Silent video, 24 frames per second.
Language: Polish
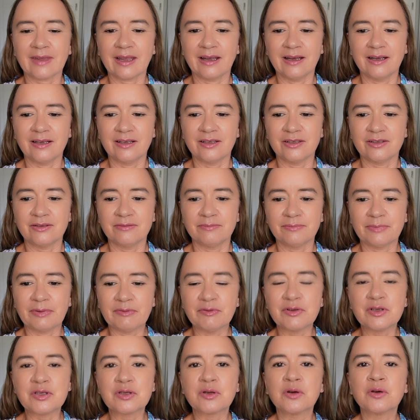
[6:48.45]
e,
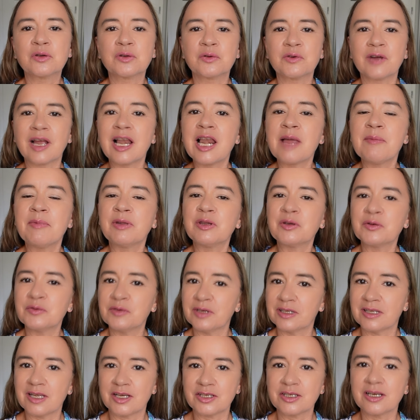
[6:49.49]
pewnych struktur, elementów
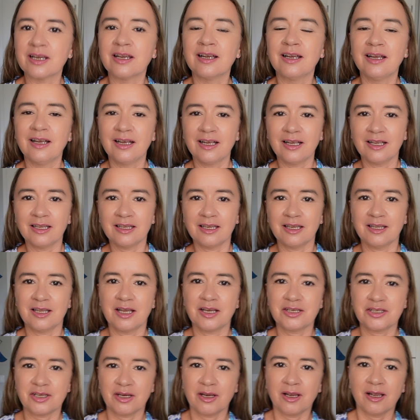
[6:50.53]
nie da się, nie
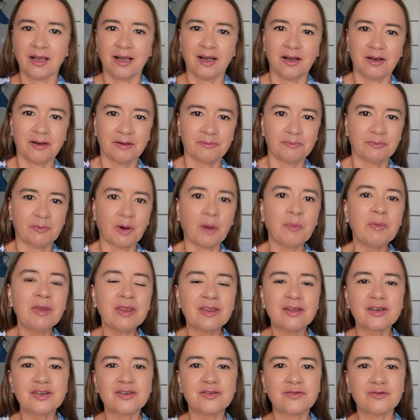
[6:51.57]
da się
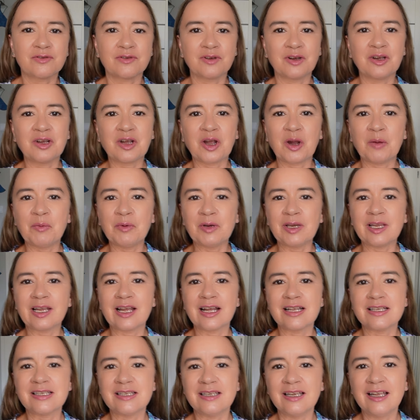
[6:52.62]
ominąć w
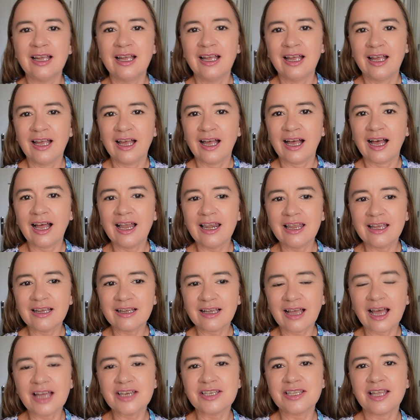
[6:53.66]
komunikacji, ale
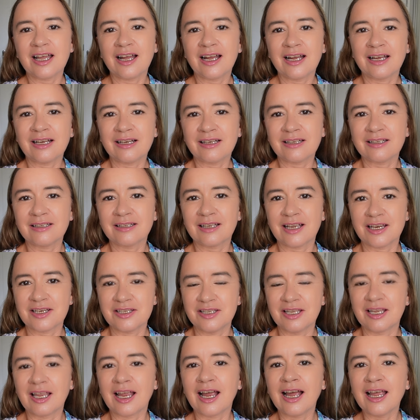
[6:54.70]
każda,
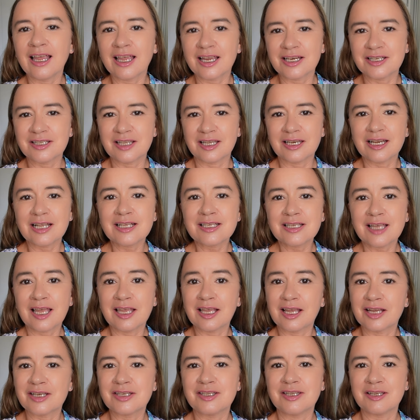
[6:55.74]
każdy kraj, każda nacja
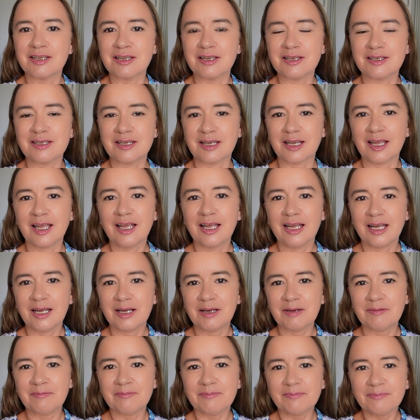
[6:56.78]
i każdy język
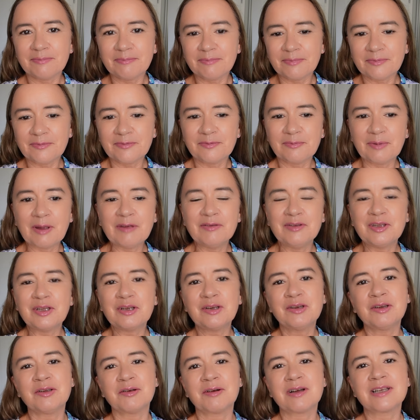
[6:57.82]

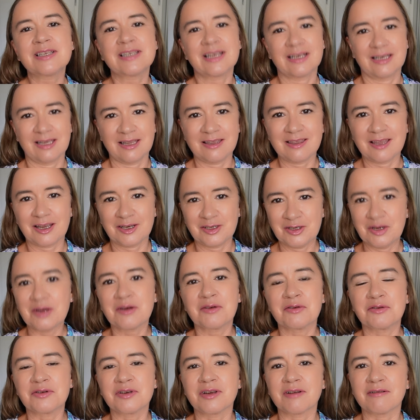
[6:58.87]
pewnych niuansach jednak się
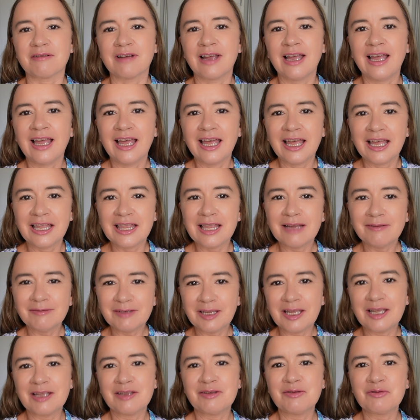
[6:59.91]
różnią. Dla
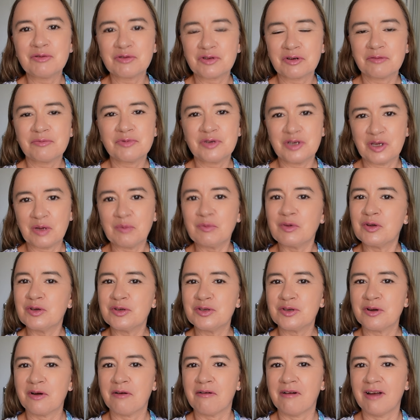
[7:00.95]
mnie dużą
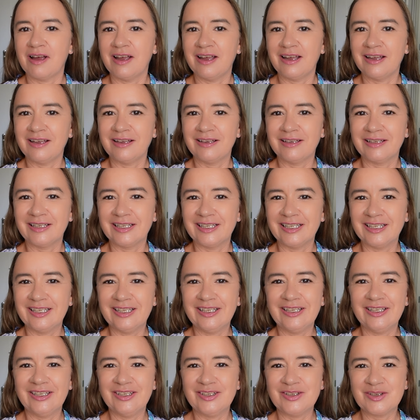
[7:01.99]
przyjemnością e,
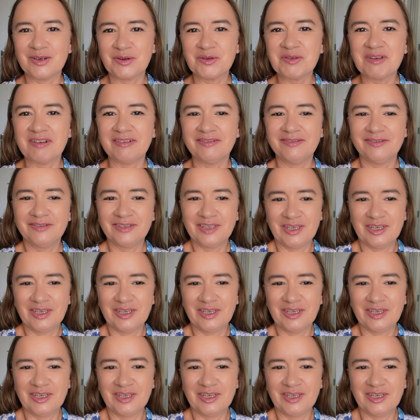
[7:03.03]
i źródłem